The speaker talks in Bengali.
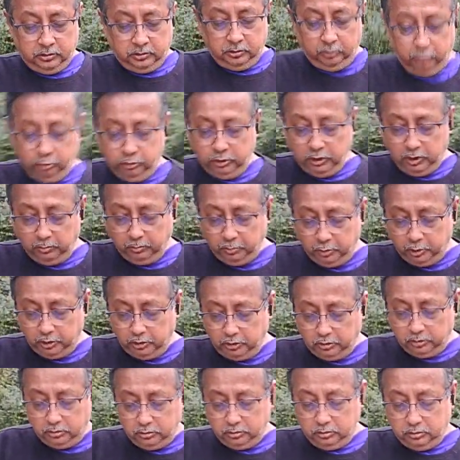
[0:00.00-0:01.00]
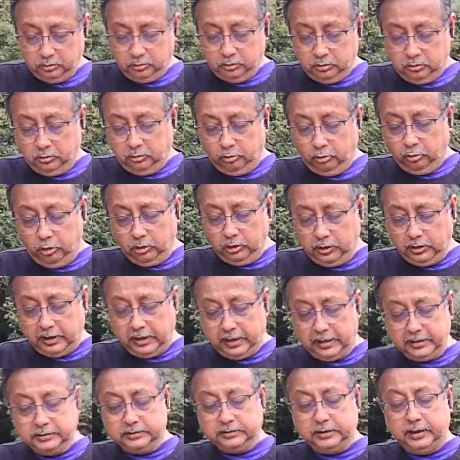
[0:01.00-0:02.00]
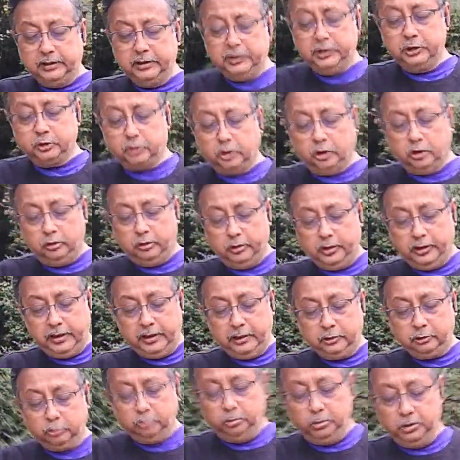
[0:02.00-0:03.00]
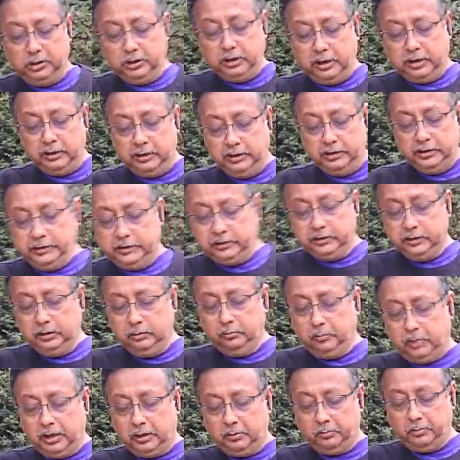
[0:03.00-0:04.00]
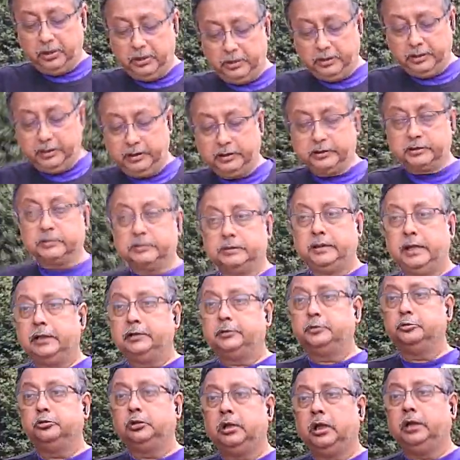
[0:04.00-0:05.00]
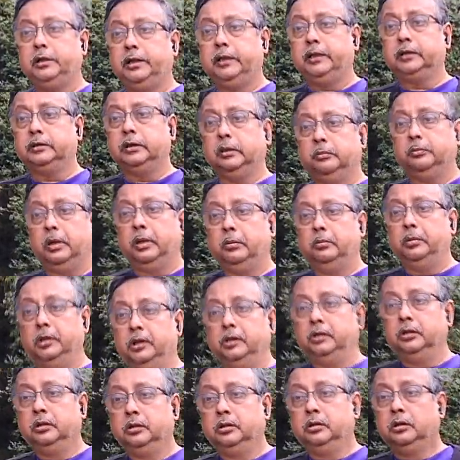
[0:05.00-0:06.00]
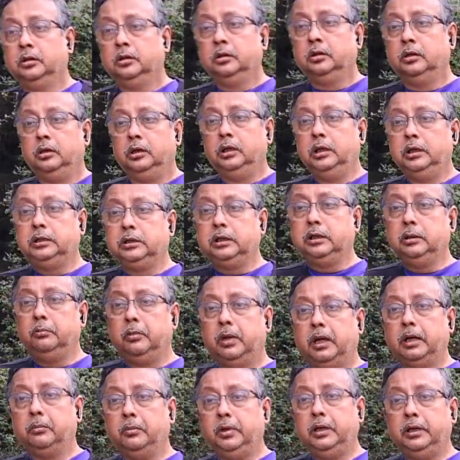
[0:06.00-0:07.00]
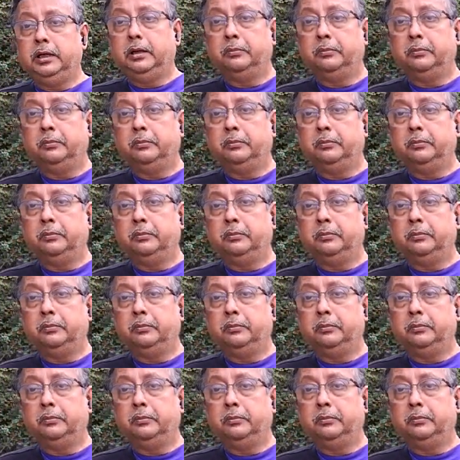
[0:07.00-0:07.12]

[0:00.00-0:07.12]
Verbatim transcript: দু নম্বর কোন রাজধানী শহরে তুমি দ্য লিটিল মারমেডের স্ট্যাচুটা দেখতে পাবে লিটিল মারমেড